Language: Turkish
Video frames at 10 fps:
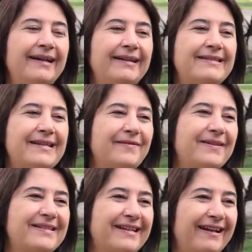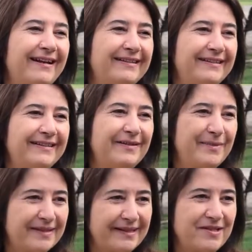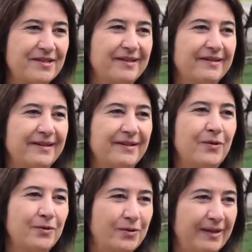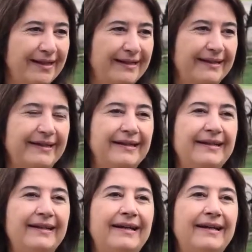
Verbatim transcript: E, sevgili Selahattin Demirtaş'ın e, öykülerini